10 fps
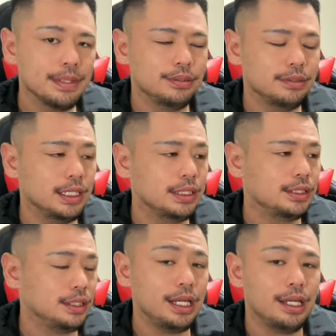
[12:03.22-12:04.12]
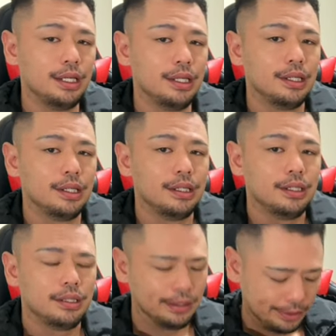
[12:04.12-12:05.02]
今のふわっちで
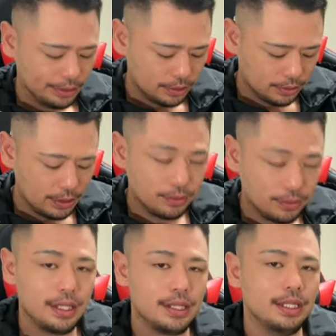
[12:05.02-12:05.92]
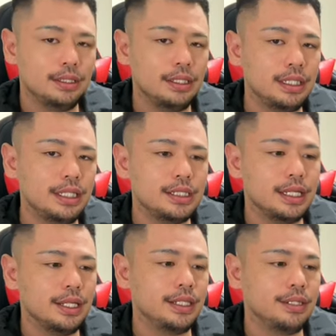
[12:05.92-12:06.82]
これこれさんに認
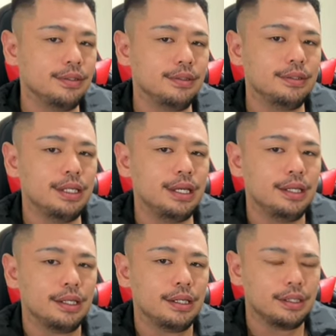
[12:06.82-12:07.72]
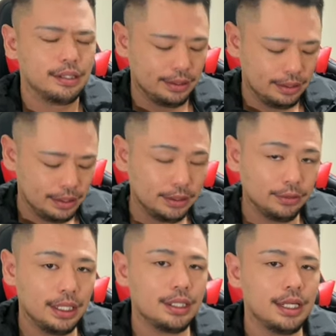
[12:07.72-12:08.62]
知されてるのって。
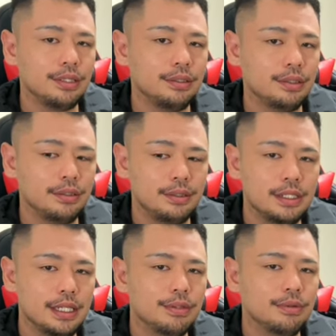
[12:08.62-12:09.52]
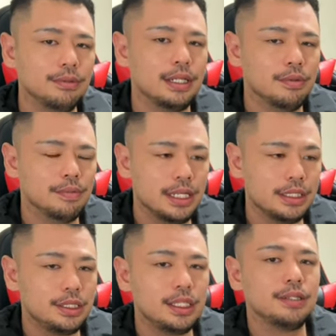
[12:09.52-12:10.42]
あと誰かいる？りなねことかも
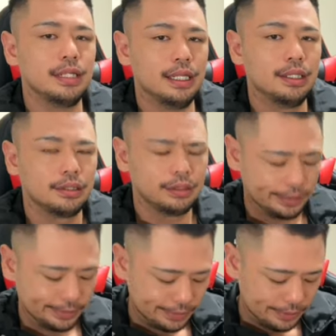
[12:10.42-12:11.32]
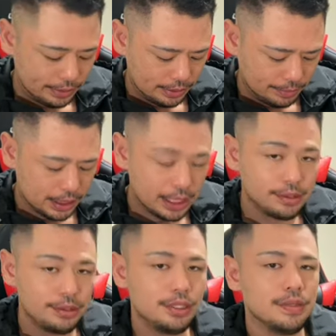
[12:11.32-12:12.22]
まあ知ってるか、まあ、
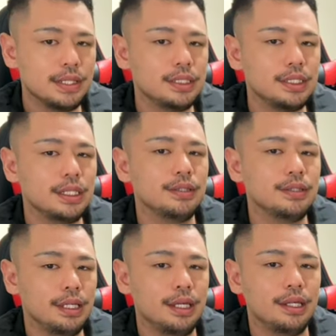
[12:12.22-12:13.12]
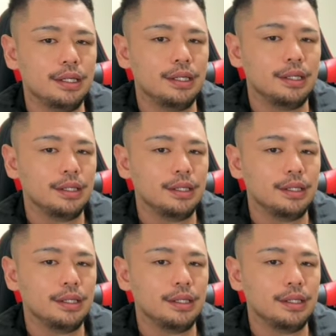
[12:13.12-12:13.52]
キャス主は知ってるよね。